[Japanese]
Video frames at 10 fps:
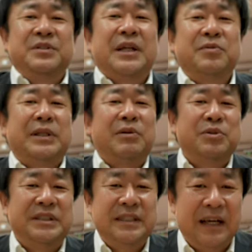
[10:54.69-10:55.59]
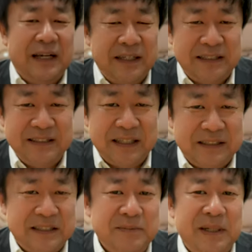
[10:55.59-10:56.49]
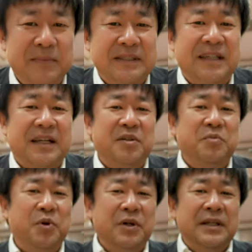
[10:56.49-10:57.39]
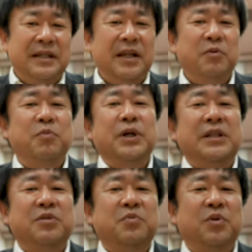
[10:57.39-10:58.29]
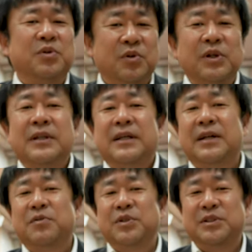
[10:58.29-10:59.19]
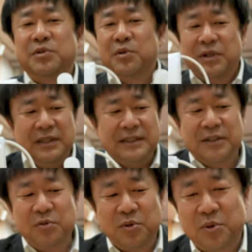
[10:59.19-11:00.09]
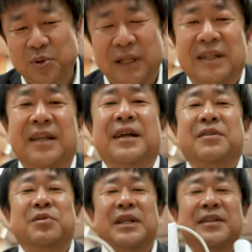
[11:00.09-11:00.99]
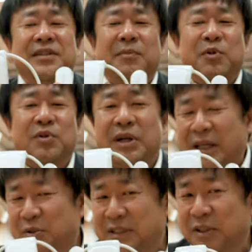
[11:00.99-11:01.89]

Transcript: たどたどしい話になってしまいましたけども、レオンポケット4の、あの、一応、先ほど届いたんで、あの、たどいたものを書き込し